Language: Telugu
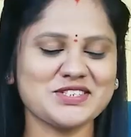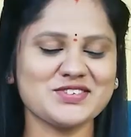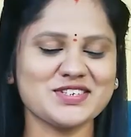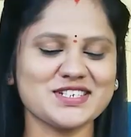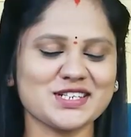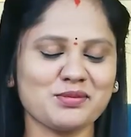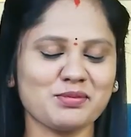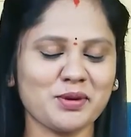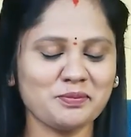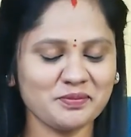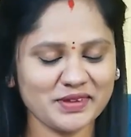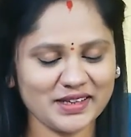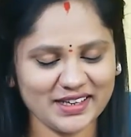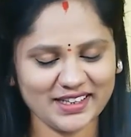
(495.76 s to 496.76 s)
మచ్ విజయ మ్యామ్
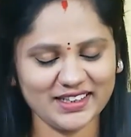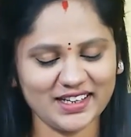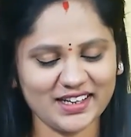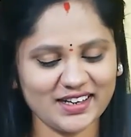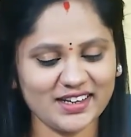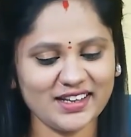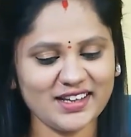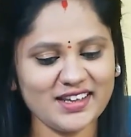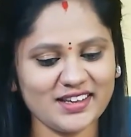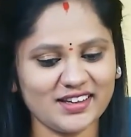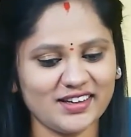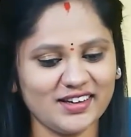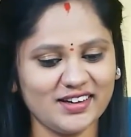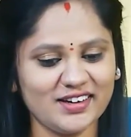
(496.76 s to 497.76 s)
ఎందుకంటే
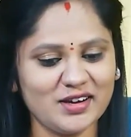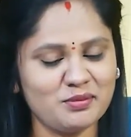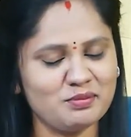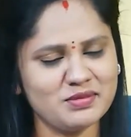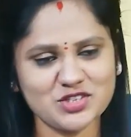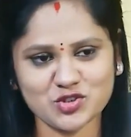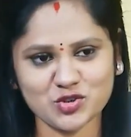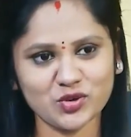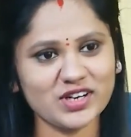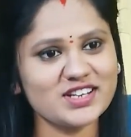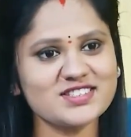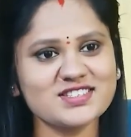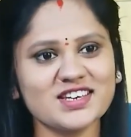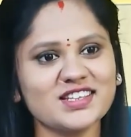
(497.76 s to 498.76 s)
uh, మీ
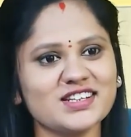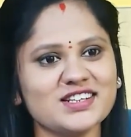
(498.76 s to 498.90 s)
స్టూడెంట్స్కి